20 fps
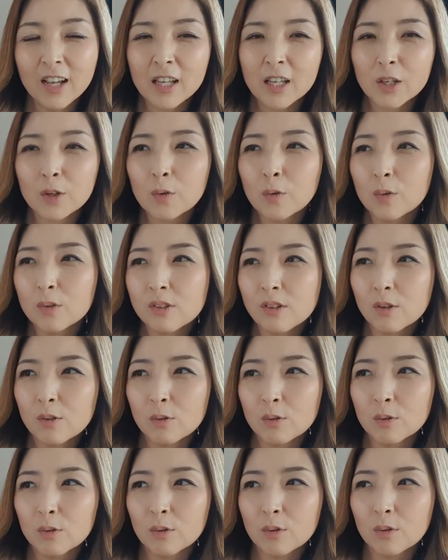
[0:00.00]

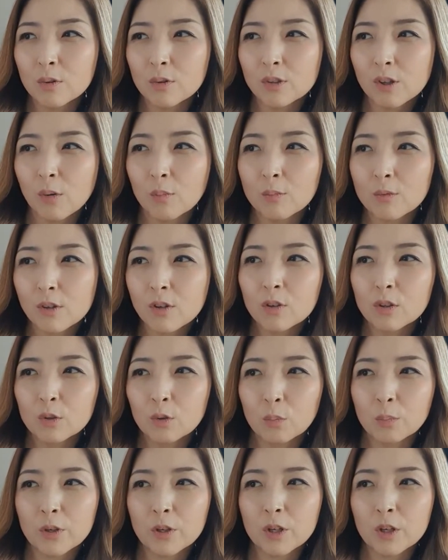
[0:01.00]
인공적으로 점성을
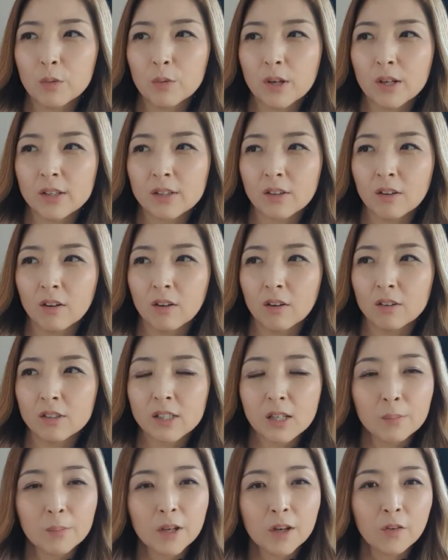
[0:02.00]
높이기 위해서
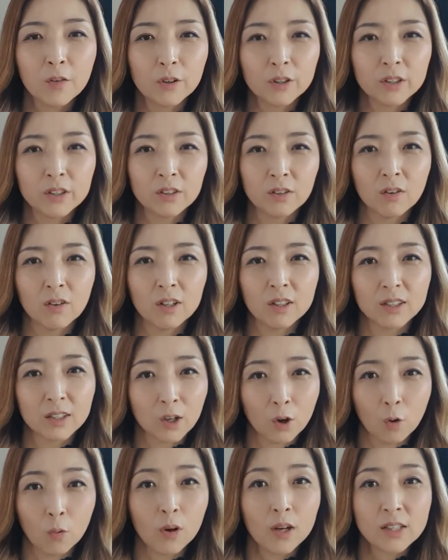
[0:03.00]
잼에 거의 들어가는
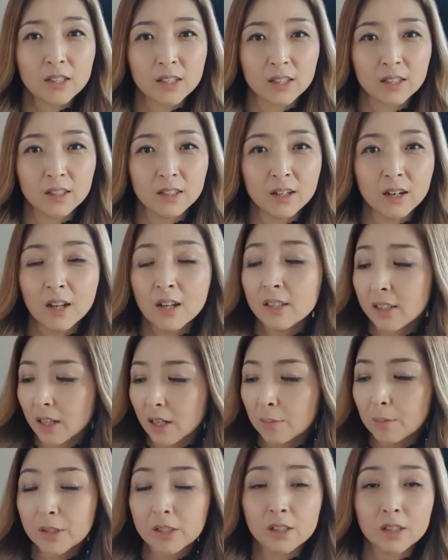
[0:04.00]
경화제를
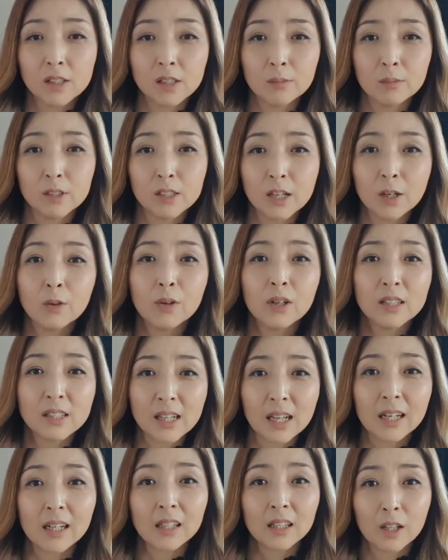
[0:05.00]
사라베스잼은
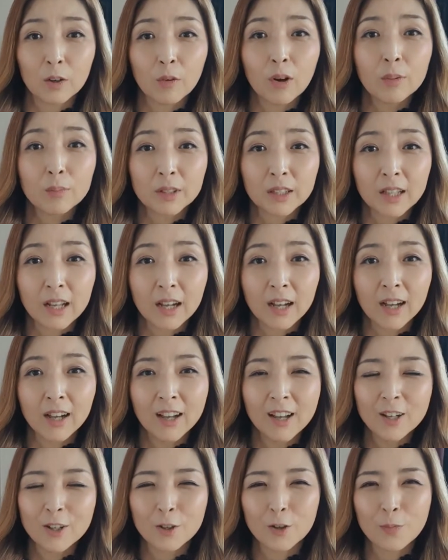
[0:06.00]
사용하지 않았다고 합니다.
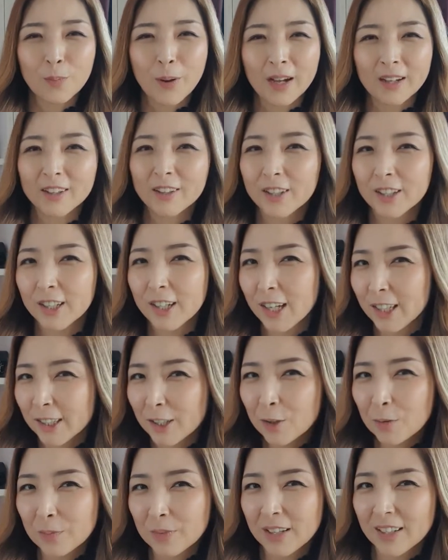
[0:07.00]
그리고 밖이
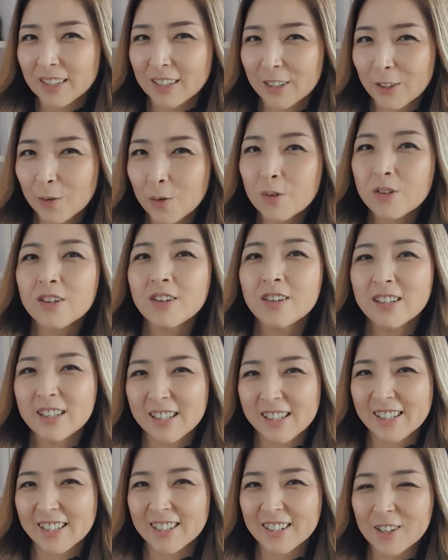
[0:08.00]
까다롭다는 코셔
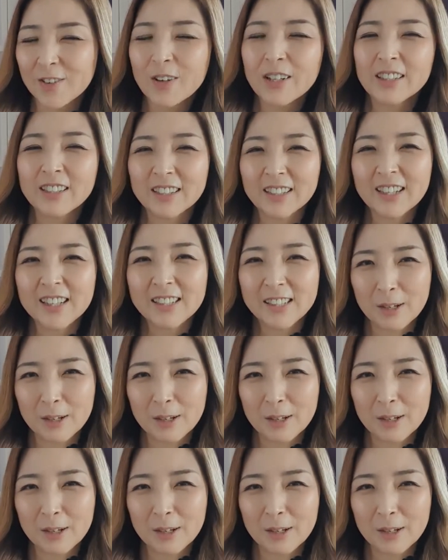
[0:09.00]
인증을 획득한